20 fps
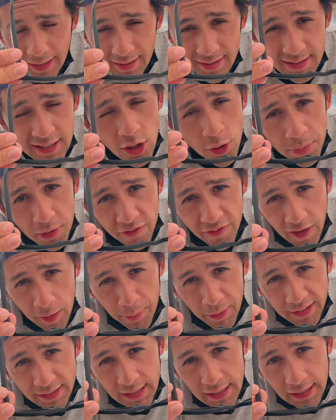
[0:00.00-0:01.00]
tastino per far
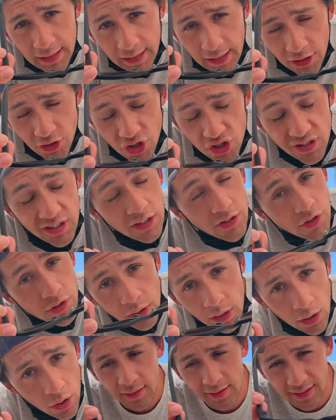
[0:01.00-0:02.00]
partire la
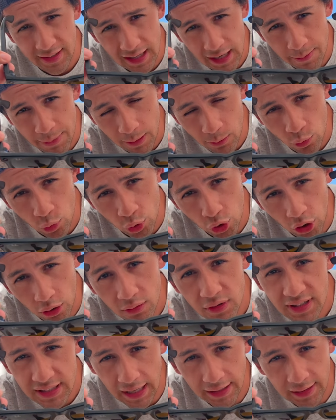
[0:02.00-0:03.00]
registrazione, se tieni
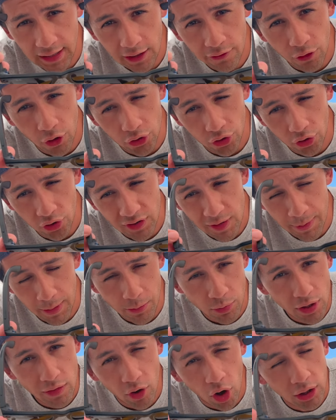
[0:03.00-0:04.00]
premuto scatta la foto, se
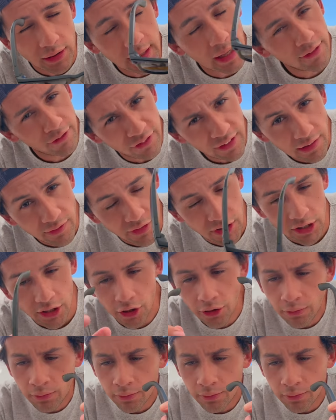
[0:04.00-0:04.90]
premi una volta fa il video,